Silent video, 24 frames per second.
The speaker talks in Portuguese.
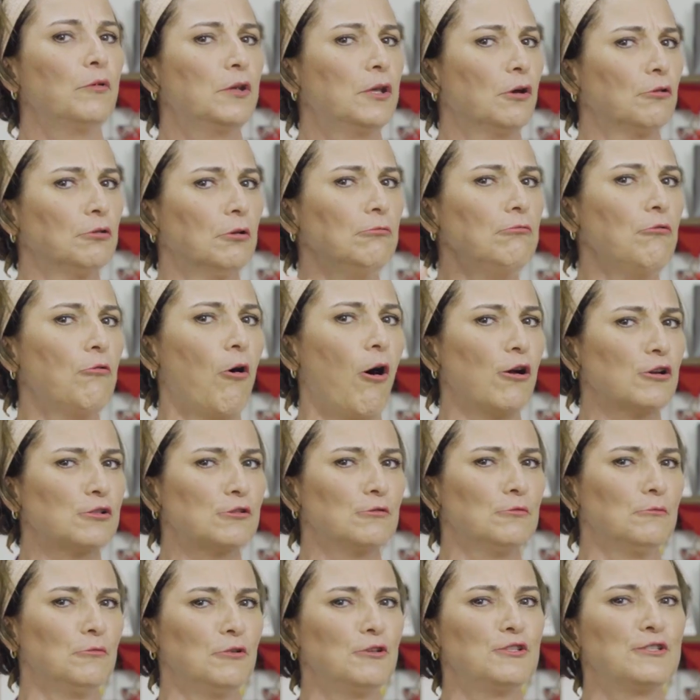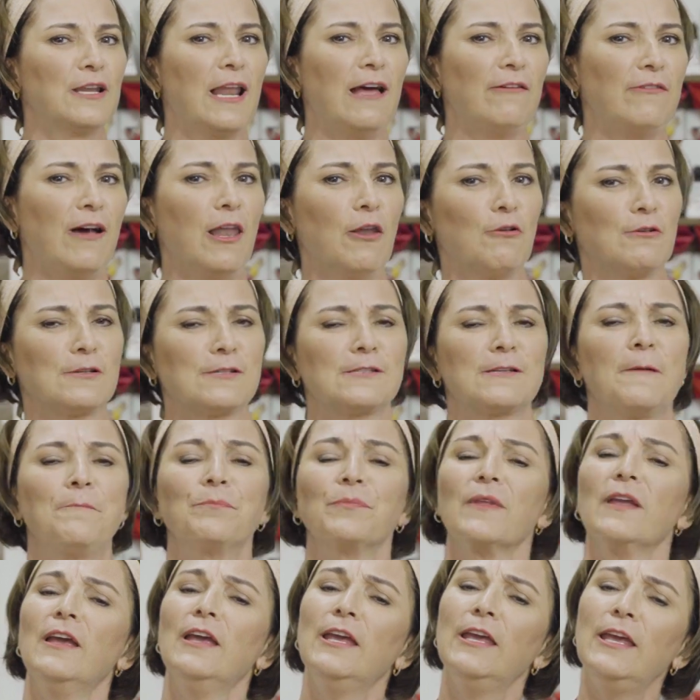porque eu não gosto muito de lavar louça.
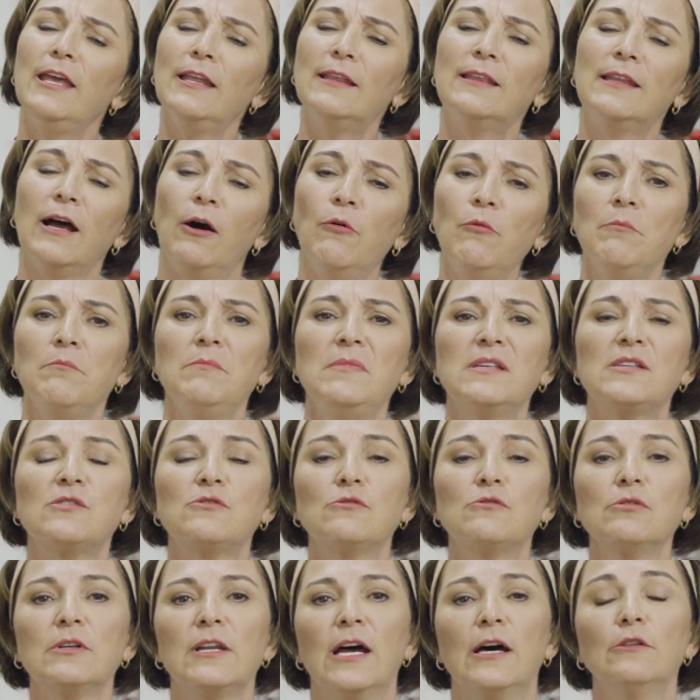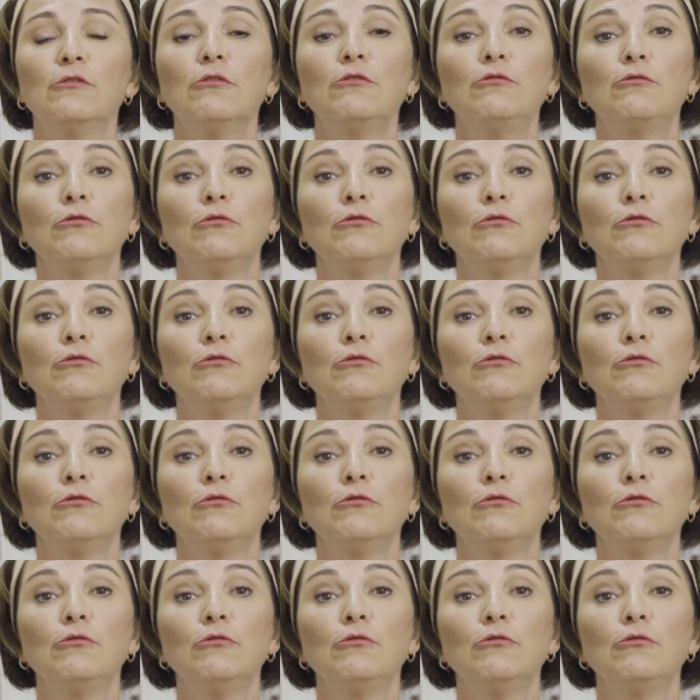Então, misturando